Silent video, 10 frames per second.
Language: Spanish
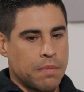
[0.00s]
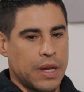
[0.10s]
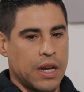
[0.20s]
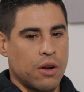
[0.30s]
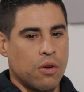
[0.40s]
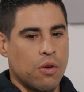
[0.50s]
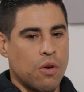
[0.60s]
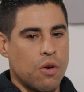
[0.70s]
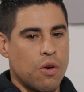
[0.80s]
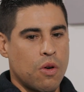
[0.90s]

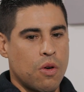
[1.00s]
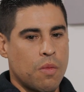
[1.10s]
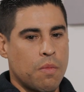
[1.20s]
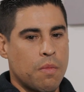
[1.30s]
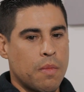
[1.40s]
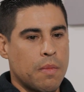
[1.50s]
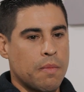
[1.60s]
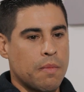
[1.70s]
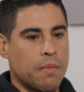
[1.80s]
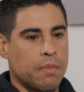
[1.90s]
pero,
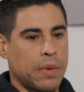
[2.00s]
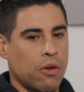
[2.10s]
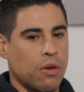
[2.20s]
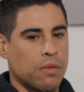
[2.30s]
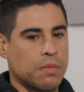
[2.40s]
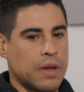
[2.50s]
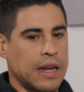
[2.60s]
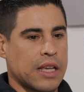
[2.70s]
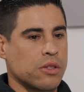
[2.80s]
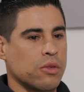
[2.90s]
pero
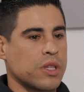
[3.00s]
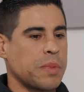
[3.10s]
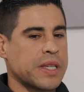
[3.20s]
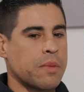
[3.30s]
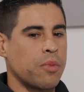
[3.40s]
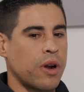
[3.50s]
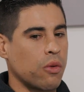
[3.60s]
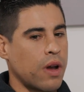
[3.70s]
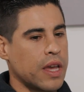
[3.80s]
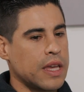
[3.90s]
las cosas pasan por
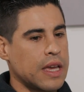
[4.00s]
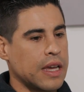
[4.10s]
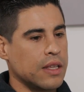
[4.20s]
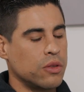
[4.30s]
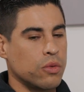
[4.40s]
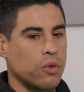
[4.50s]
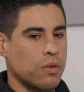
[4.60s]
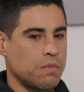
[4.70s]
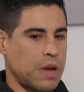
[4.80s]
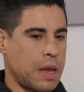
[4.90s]
algo. Ahí, ahí,
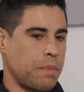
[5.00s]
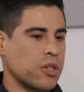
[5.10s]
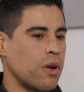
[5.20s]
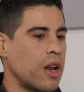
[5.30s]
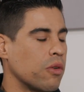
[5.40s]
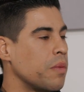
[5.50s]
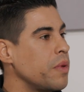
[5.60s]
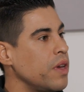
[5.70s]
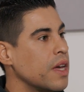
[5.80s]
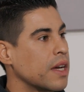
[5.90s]
tuvo, ahí pasó algo en
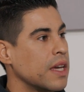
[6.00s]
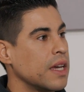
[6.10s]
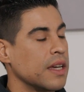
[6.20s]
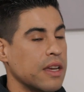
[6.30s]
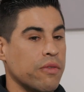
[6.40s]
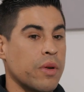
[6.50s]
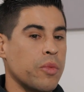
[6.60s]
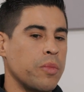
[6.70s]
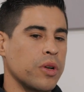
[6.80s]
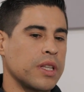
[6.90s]
mi vida que, que fue
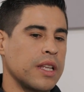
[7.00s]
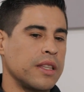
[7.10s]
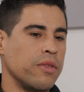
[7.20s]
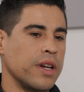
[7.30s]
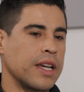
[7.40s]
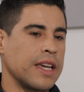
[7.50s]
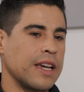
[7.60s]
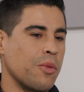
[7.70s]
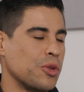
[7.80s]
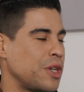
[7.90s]
muy importante y fue que
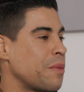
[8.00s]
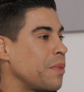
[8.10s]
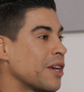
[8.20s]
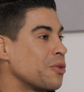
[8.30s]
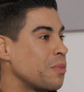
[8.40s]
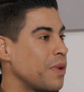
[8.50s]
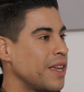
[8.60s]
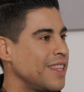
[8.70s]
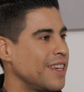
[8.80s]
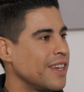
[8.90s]
como siempre era
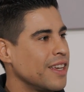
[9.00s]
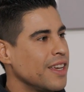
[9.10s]
suplente,